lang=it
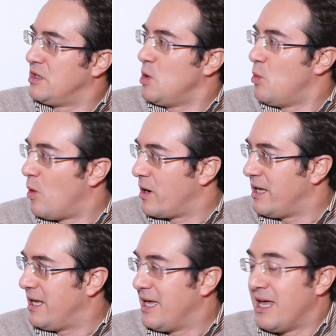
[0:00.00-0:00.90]
di
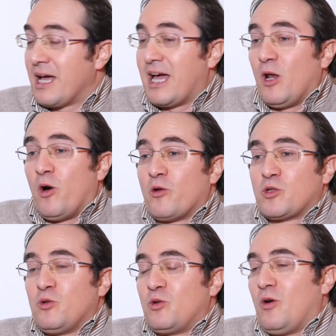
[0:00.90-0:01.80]
luoghi che loro
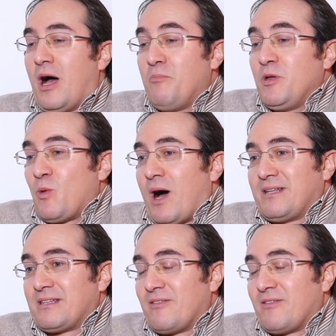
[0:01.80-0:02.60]
sono abituati,